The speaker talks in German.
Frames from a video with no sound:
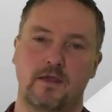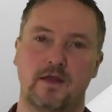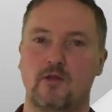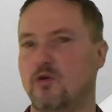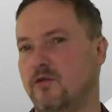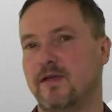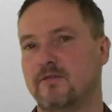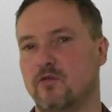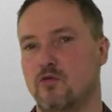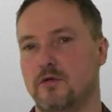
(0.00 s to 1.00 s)
In der neuen
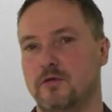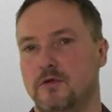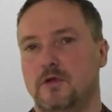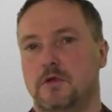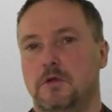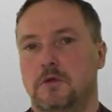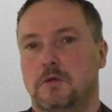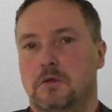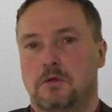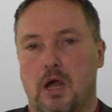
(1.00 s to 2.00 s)
Version.
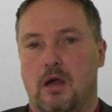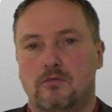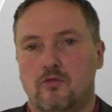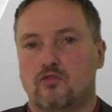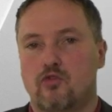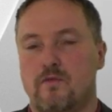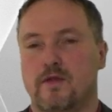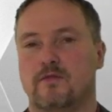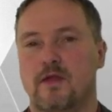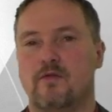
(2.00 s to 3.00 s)
Ja, das gucken wir
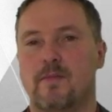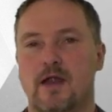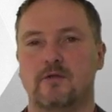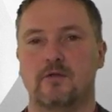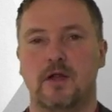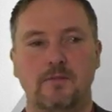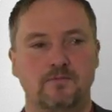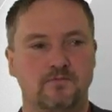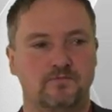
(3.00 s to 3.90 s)
uns jetzt einfach mal an, oder?